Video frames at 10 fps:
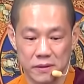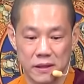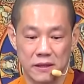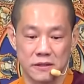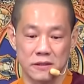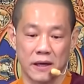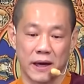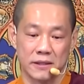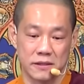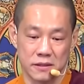但是
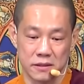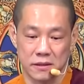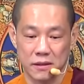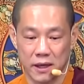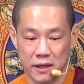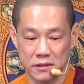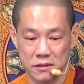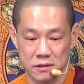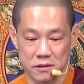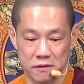还是胎
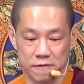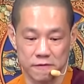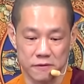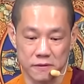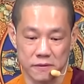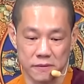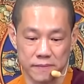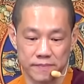死腹中。